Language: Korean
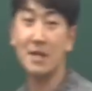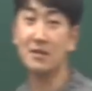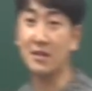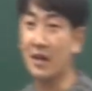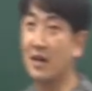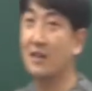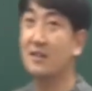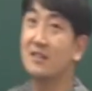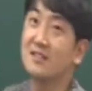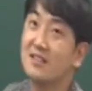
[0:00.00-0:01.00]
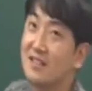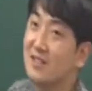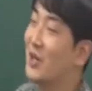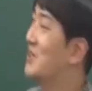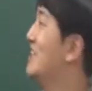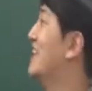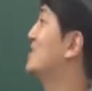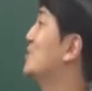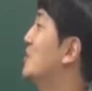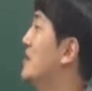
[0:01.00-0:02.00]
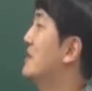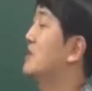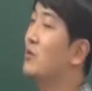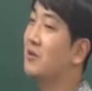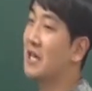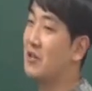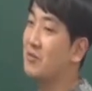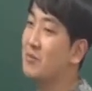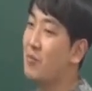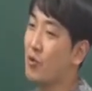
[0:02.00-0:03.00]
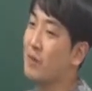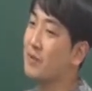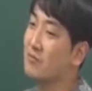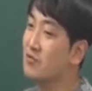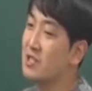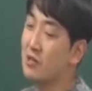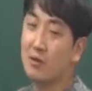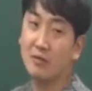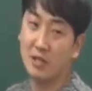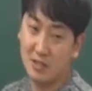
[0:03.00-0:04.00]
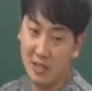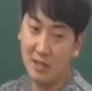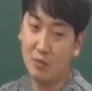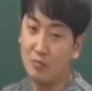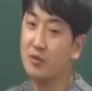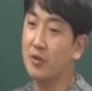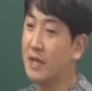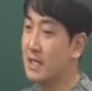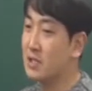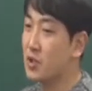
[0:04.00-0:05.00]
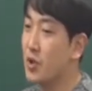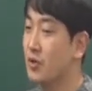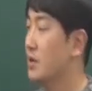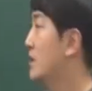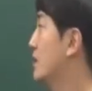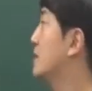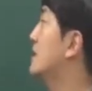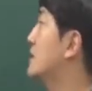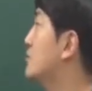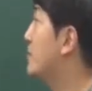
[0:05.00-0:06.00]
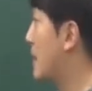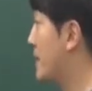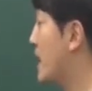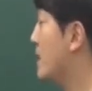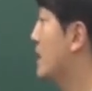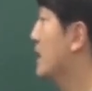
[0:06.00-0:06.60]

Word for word: 맞다. 이것들이 아주 이런 걸 개념이 복합된 문제라고 하고 애들이 되게 못 풀어요. 알았죠? 그래가지고 봐봐.